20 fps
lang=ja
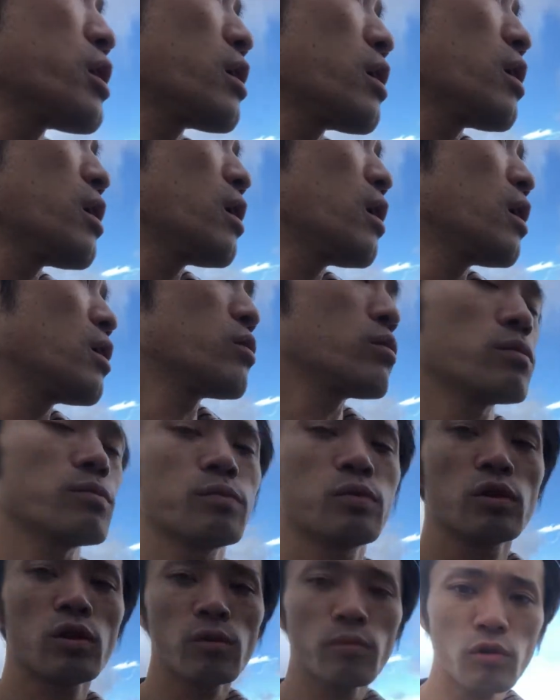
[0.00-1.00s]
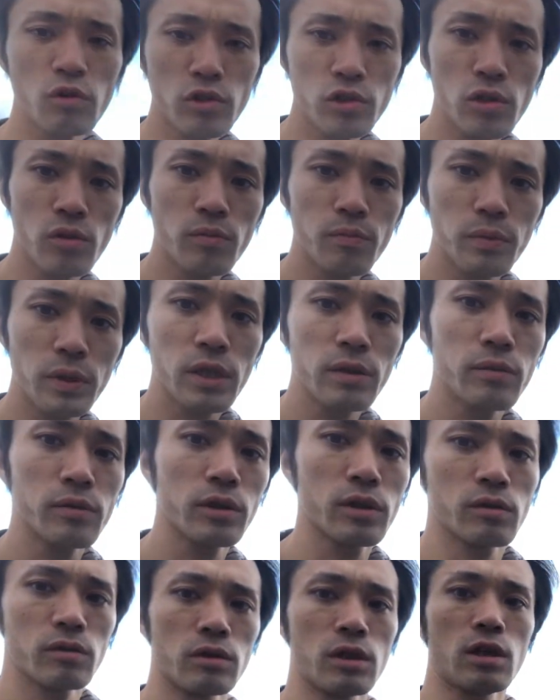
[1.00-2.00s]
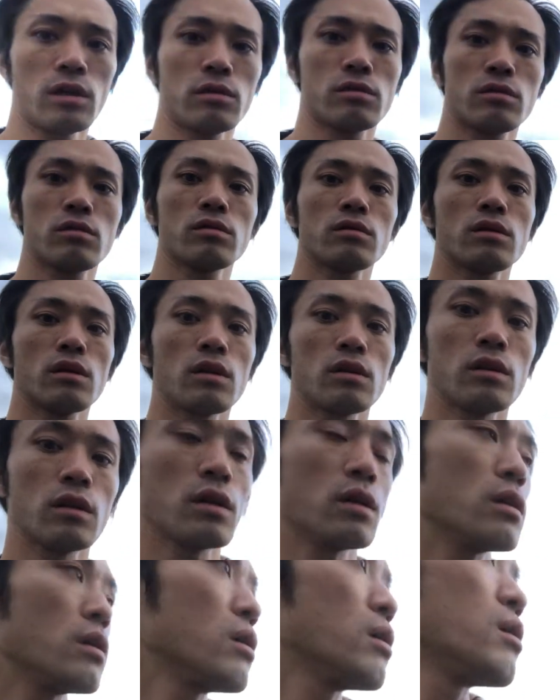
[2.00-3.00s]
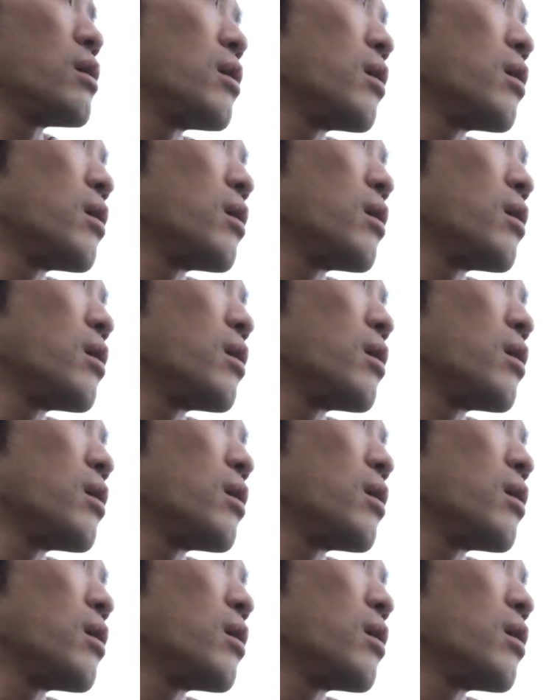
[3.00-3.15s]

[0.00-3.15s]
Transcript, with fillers: からあのプロモーション PV をね作ったんで